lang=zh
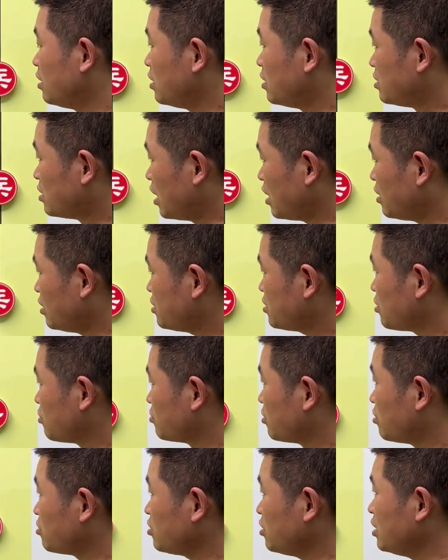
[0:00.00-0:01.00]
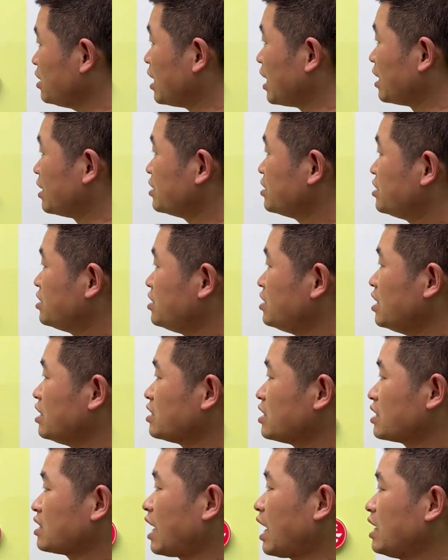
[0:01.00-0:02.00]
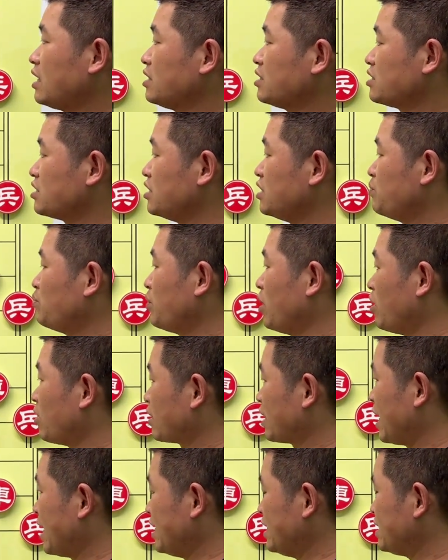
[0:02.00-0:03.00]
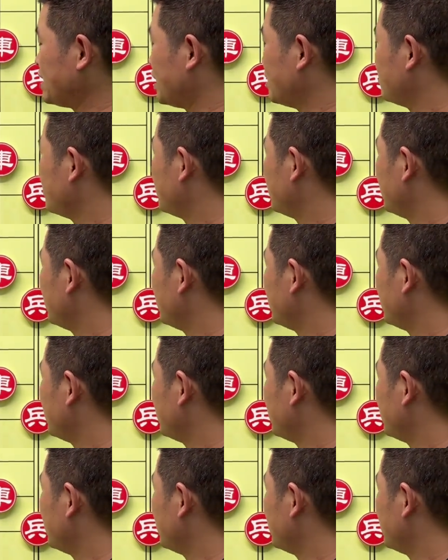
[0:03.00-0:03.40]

然而走到这里啊，现在他的子力不好开展，